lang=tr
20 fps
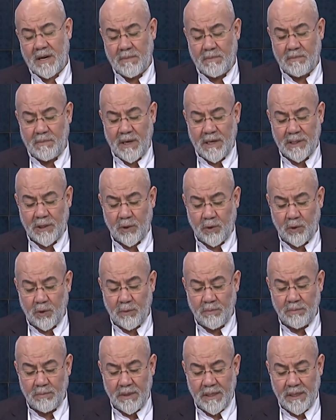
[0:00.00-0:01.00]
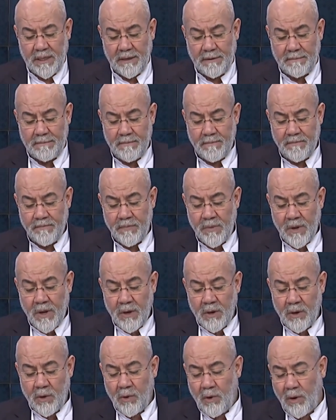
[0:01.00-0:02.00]
Abbas Kummi
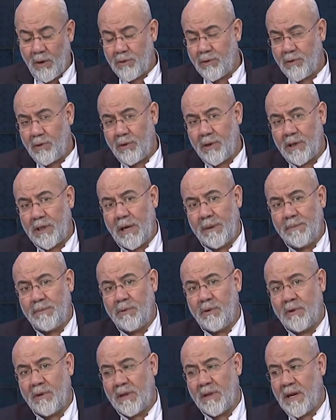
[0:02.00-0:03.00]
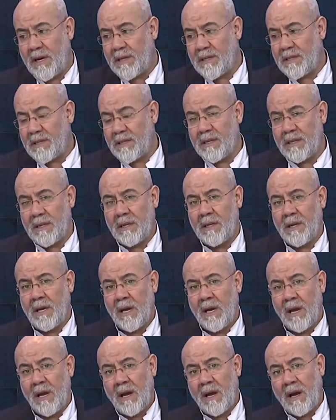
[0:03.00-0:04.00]
yolculuk yapıyorlardı.
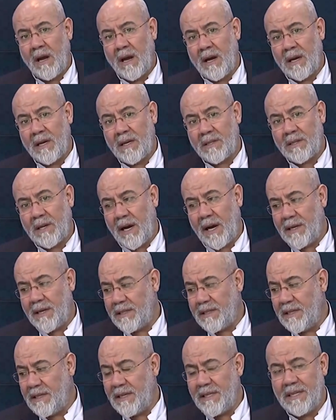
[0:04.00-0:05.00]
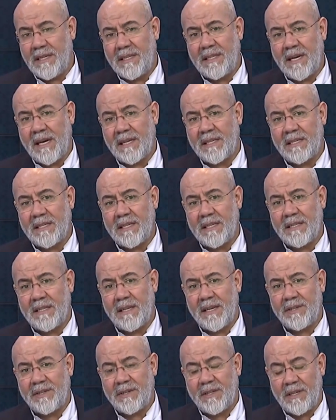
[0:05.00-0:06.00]
E, taksinin
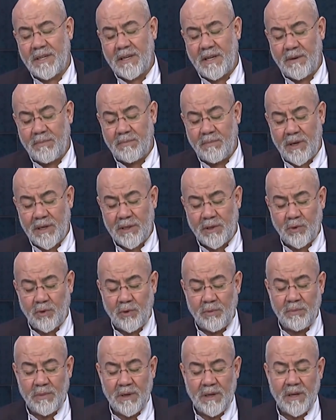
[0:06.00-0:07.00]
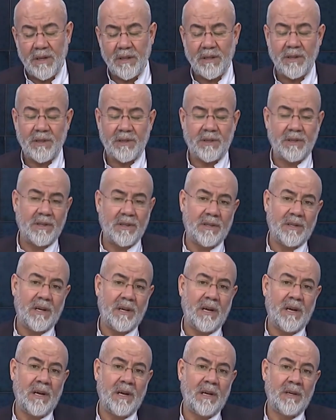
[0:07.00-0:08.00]
içerisinde Şeyh Abbas Kummi'nin
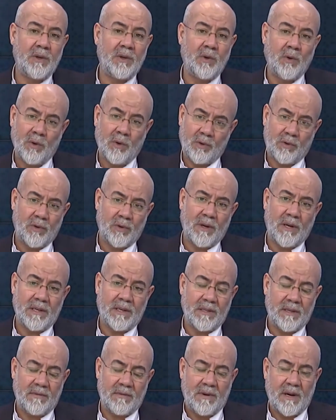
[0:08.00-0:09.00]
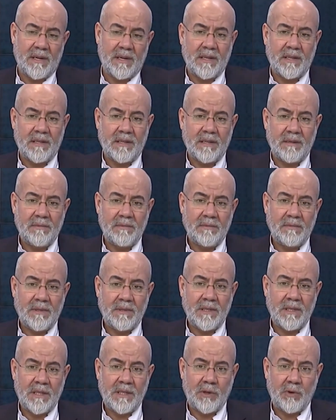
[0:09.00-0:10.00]
dışında yolcular da var idi.
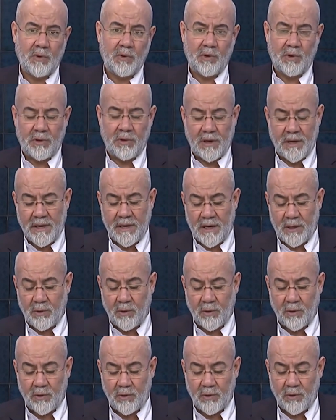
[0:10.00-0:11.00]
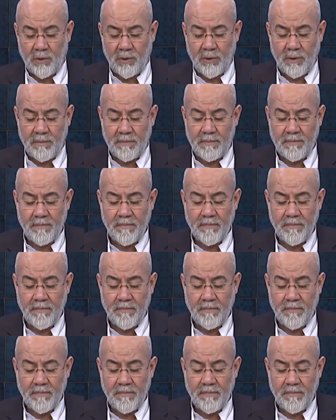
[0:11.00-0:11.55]
İki üç tane yolcu.